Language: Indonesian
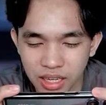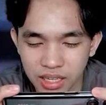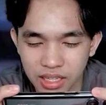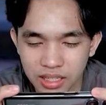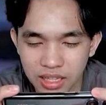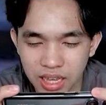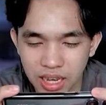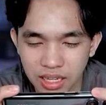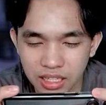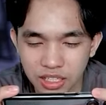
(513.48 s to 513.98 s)
Oke,
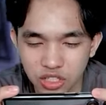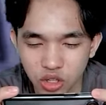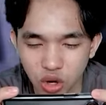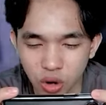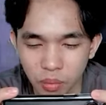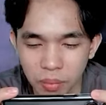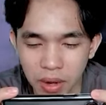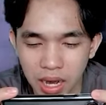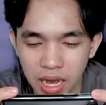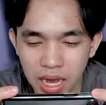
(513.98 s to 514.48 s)
kita akan
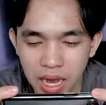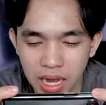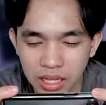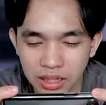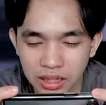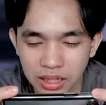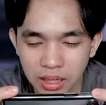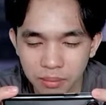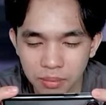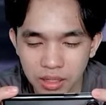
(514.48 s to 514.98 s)
coba
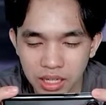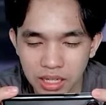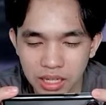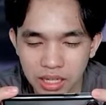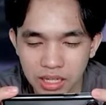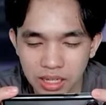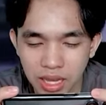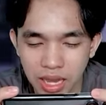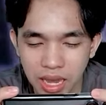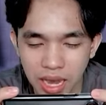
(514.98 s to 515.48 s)
hantam
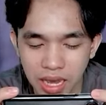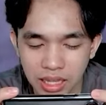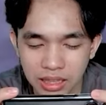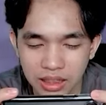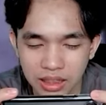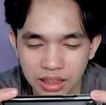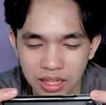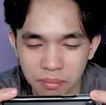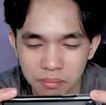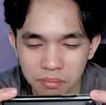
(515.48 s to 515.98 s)
dia dari eh
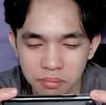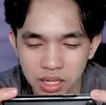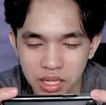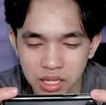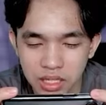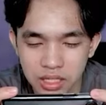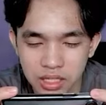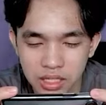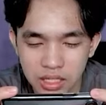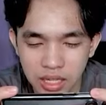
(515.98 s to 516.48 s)
hantam,
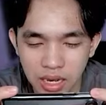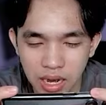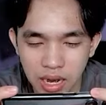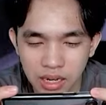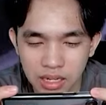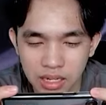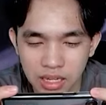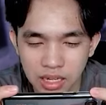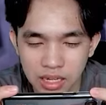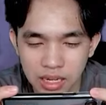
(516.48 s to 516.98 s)

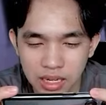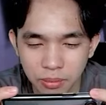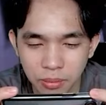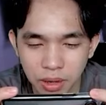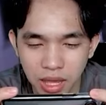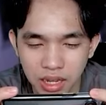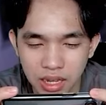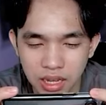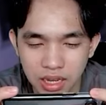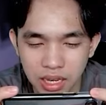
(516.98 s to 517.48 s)
serang dia
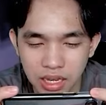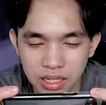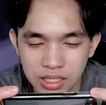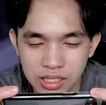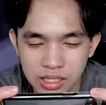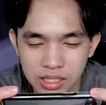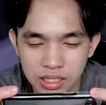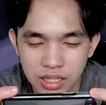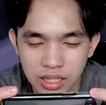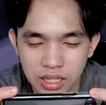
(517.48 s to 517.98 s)
dari belakang,
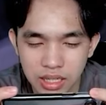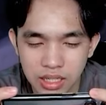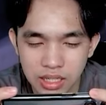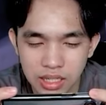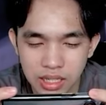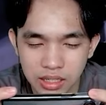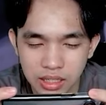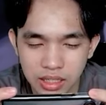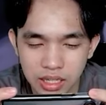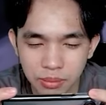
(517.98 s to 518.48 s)
guys.
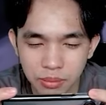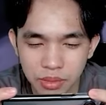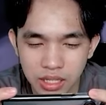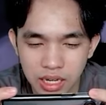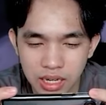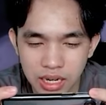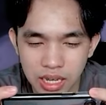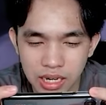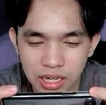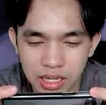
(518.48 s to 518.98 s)
Dia tidak
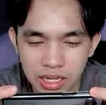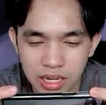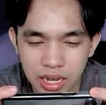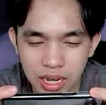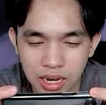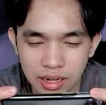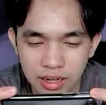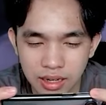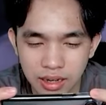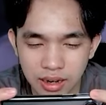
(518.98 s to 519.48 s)
menyadari
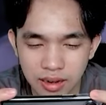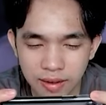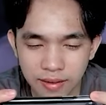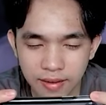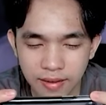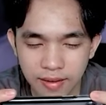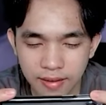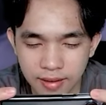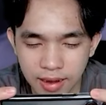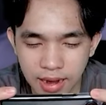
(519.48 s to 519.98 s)
dan
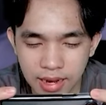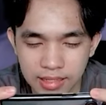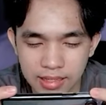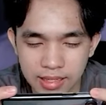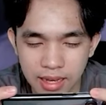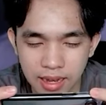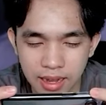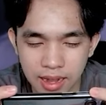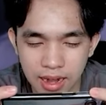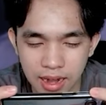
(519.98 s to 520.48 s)

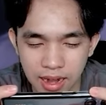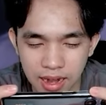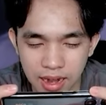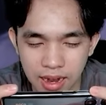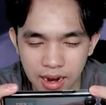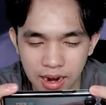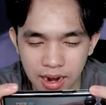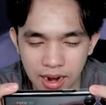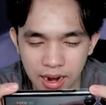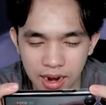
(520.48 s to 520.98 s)

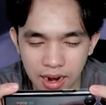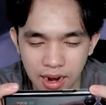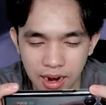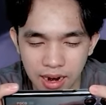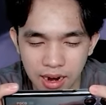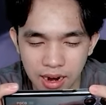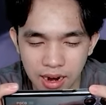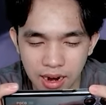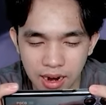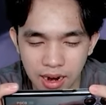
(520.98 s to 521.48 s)

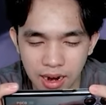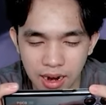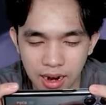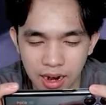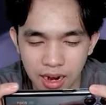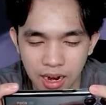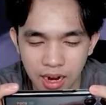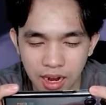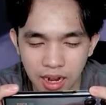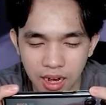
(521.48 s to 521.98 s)

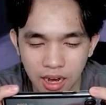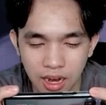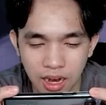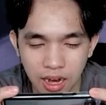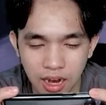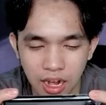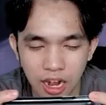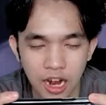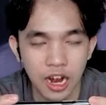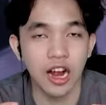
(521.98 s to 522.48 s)

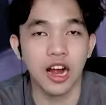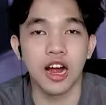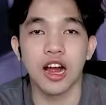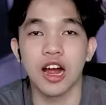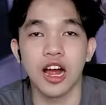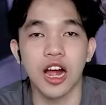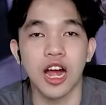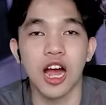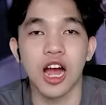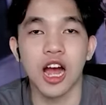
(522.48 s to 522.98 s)

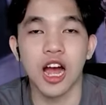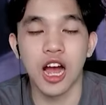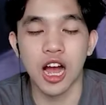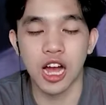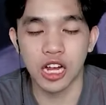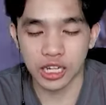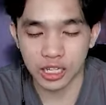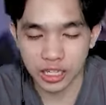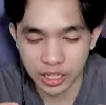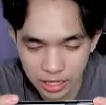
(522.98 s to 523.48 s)

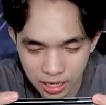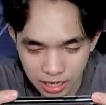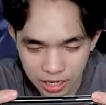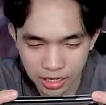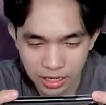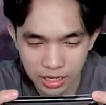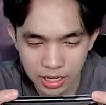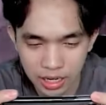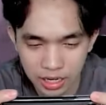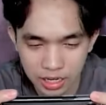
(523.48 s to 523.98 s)
rasakan
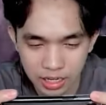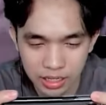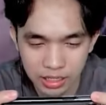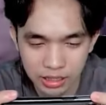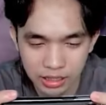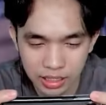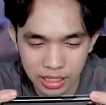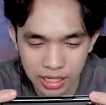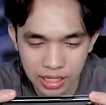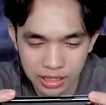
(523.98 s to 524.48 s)
kena kena
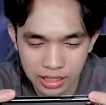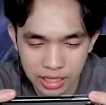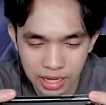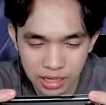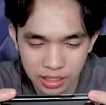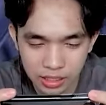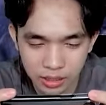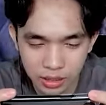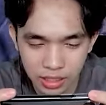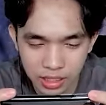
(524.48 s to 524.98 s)
kena kena
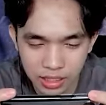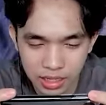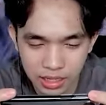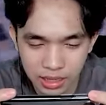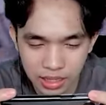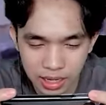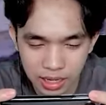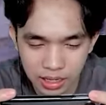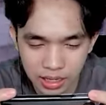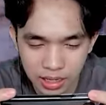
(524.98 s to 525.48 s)
telak gitu ya,
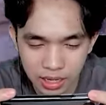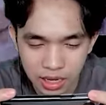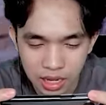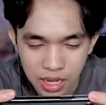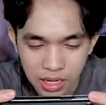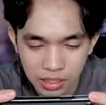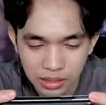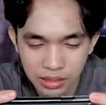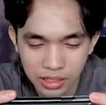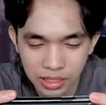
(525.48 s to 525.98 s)
kena telak ya.
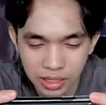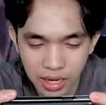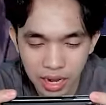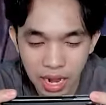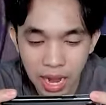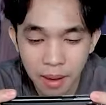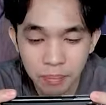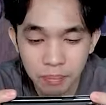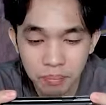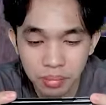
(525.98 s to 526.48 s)

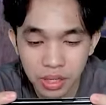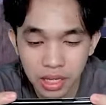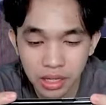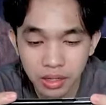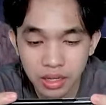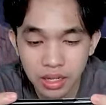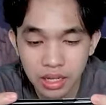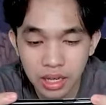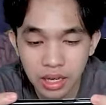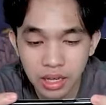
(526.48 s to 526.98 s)

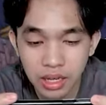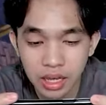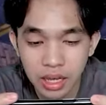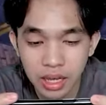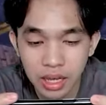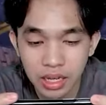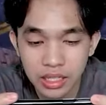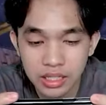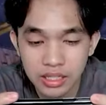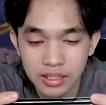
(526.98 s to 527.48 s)
Terkapar dia,
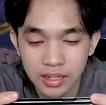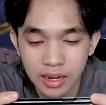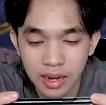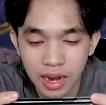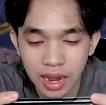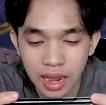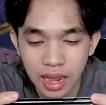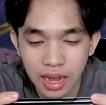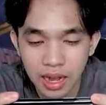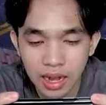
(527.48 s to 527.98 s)
guys,
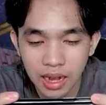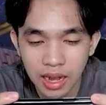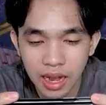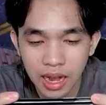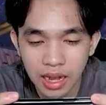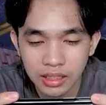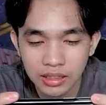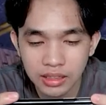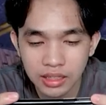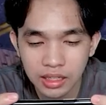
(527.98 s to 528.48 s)

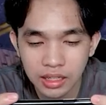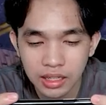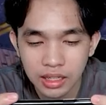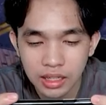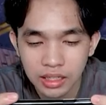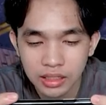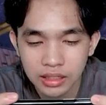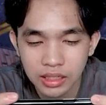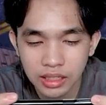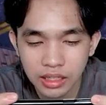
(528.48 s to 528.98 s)
terngangkang, ter
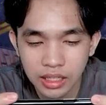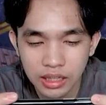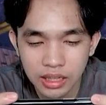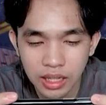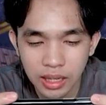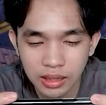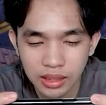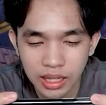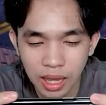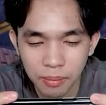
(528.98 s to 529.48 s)
ter
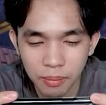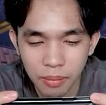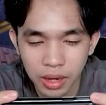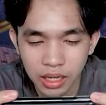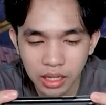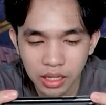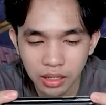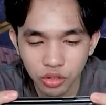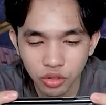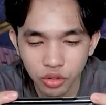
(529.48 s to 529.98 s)
kita
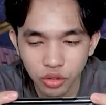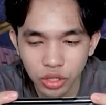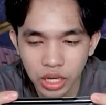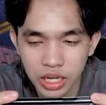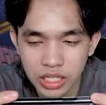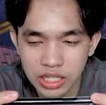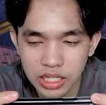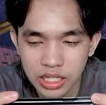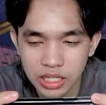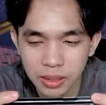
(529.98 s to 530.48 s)
tambahin dulu,
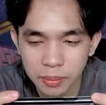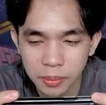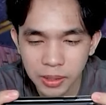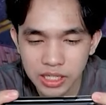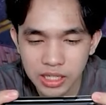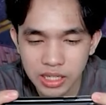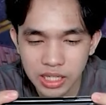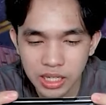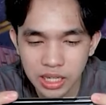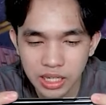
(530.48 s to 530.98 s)
guys. Kita
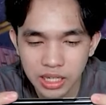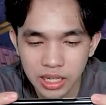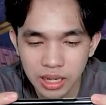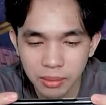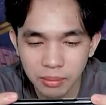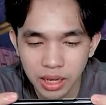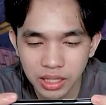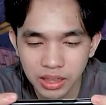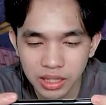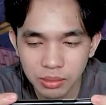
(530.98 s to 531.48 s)
pastikan
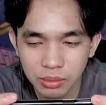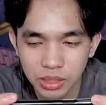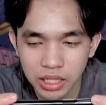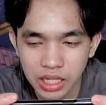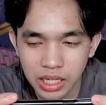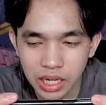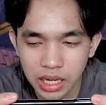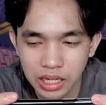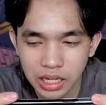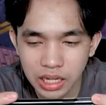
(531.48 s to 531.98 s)
dia mati
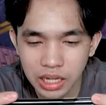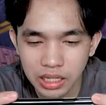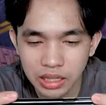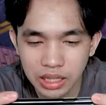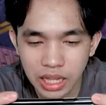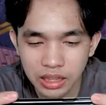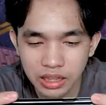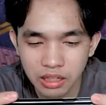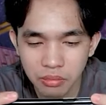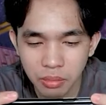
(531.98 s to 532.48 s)
beneran ya.
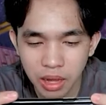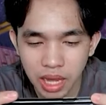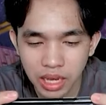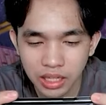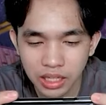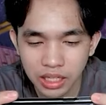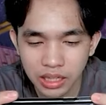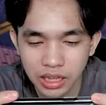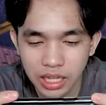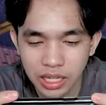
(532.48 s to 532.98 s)
Nanti
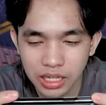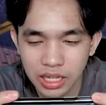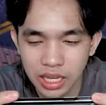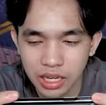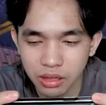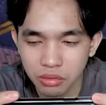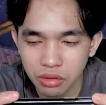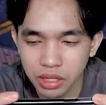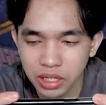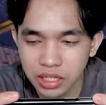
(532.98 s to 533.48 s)
bangkit
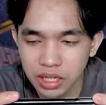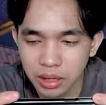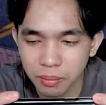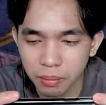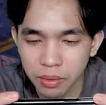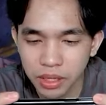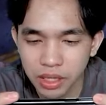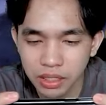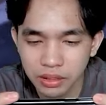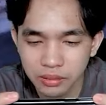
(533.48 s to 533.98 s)
lagi aku yang
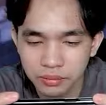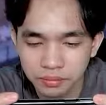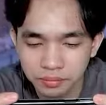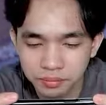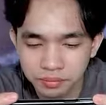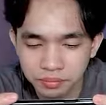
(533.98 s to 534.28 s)
capek ya.